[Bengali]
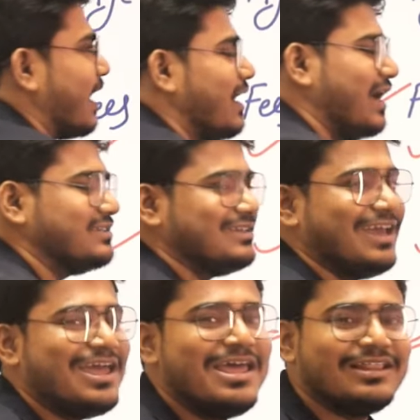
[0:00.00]
টাকা লাগছে
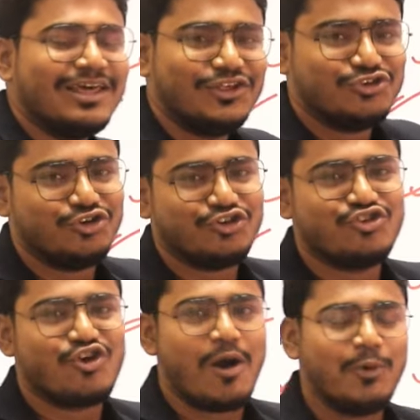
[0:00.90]
না তাদের জন্য
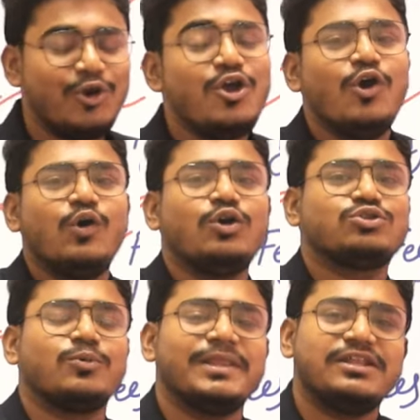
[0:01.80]
সুখবর ওর
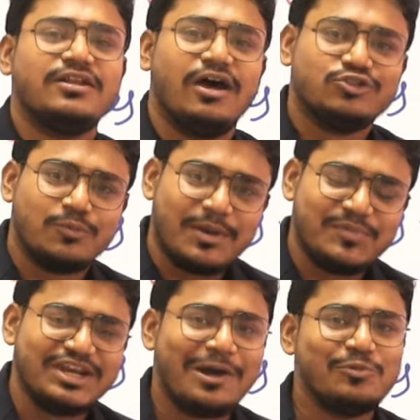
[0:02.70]
তোমাদের তোমরা
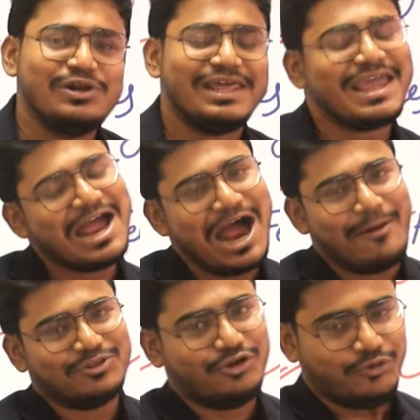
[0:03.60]
বিনামূল্যে
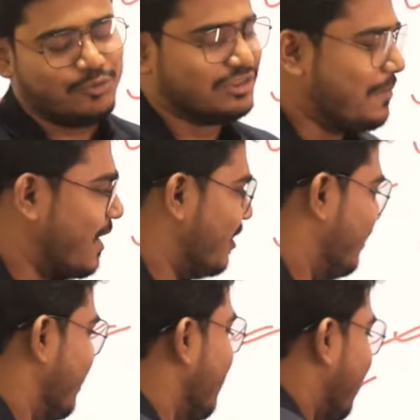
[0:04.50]
আবেদন করতে
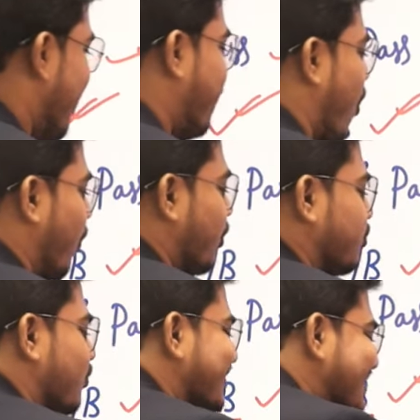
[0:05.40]
পারবে এর
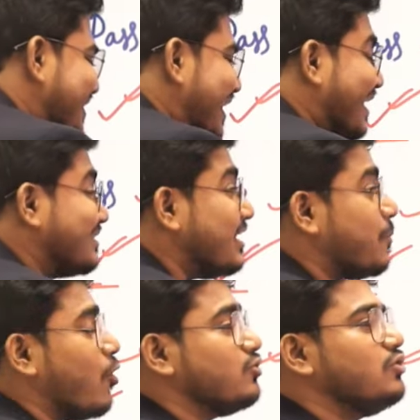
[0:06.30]
পরবর্তী হচ্ছে সিলেকশন
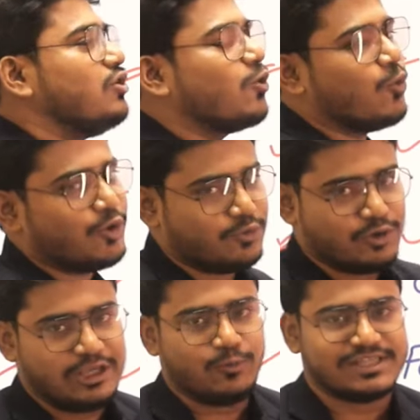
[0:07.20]
প্রসিডিওর
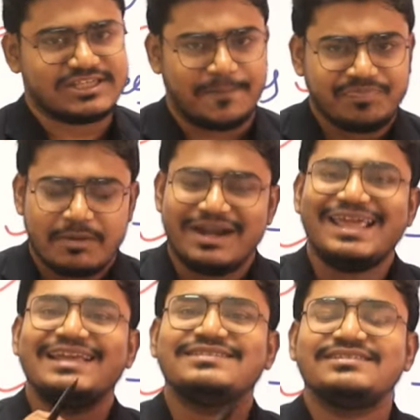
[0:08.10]
কী রয়েছে মানে
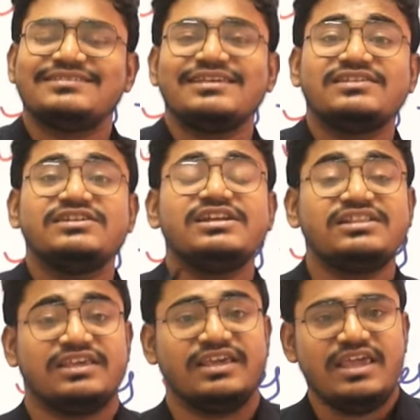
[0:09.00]
এসএসসি
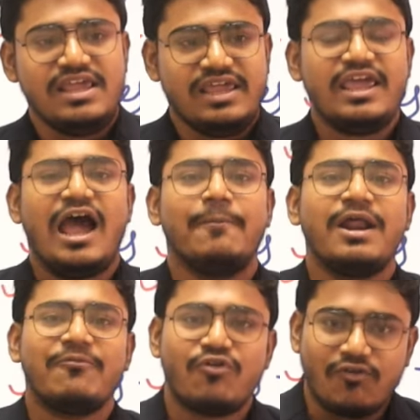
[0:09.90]
জিডিতে এ
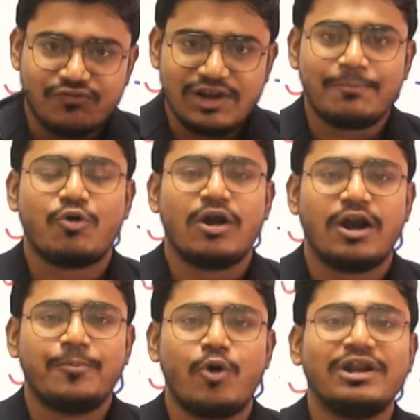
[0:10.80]
আমরা ফর্ম ফিল
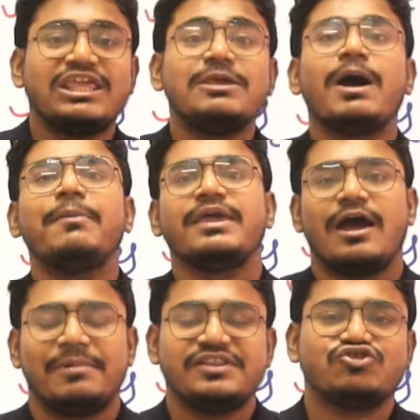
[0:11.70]
করার পর কিভাবে
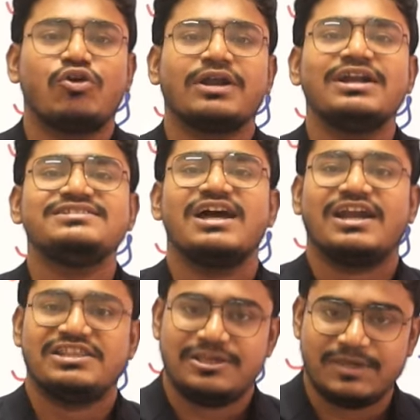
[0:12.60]
আমাদের সরকারি
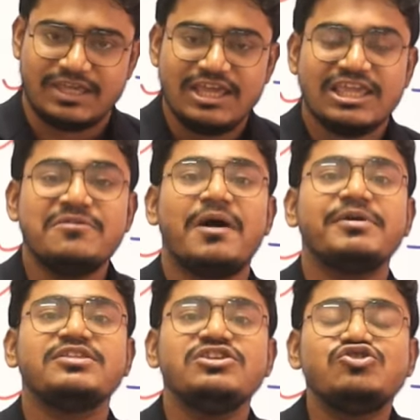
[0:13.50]
চাকরি দেবে
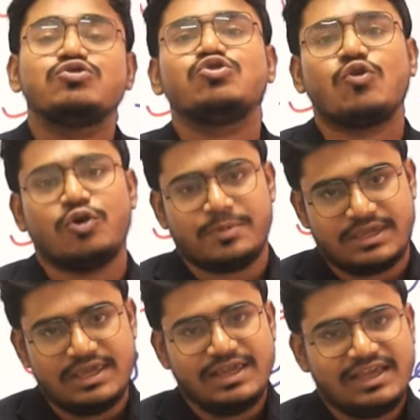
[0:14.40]
কিভাবে নিযুক্ত করবে
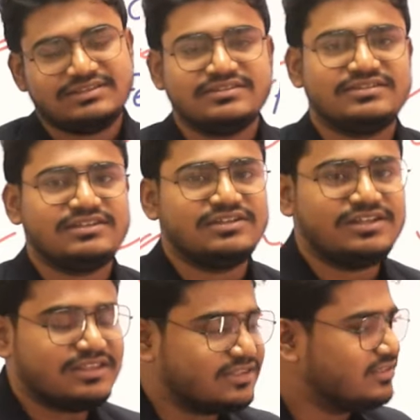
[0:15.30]
এসএসসি
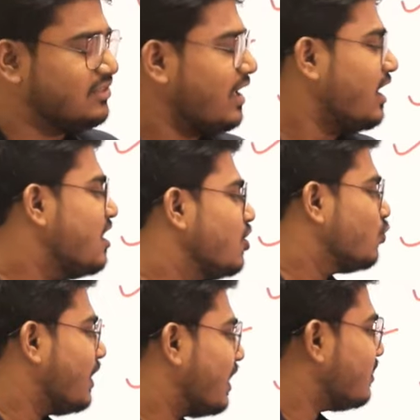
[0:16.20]
জিডিতে
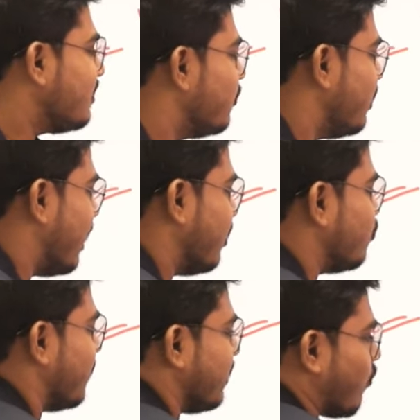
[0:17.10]
তো এক্ষেত্রে বলে রাখি
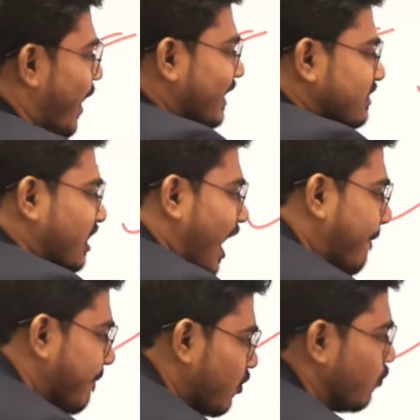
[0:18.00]
তোমাদের কয়েকটা
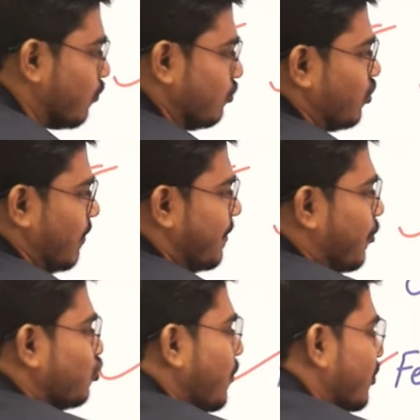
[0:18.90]
ধাপ প্রেরণ করতে হবে
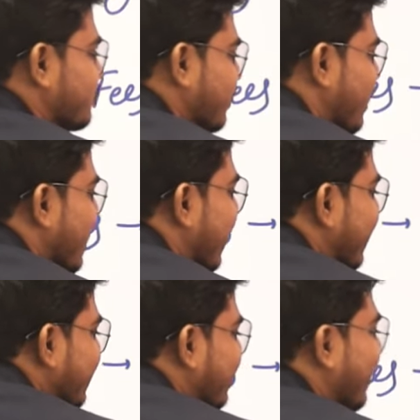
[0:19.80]
প্রথম হচ্ছে
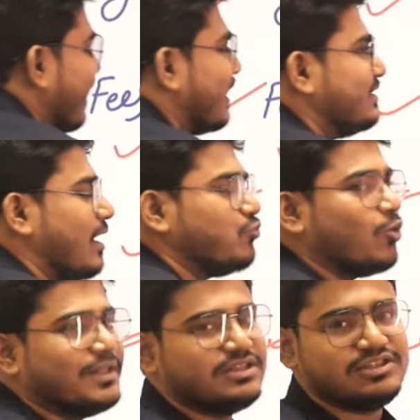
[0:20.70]
রিটেন এক্সাম
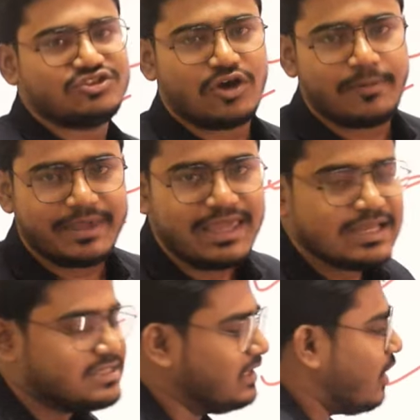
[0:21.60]
তোমাদের দিতে হবে
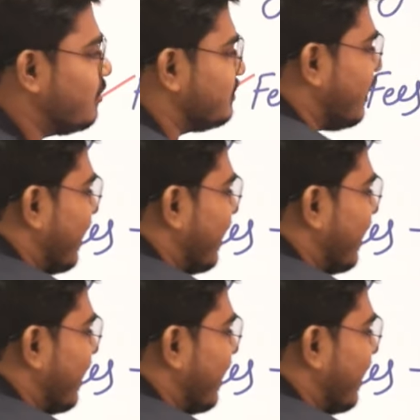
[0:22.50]
যেটা হচ্ছে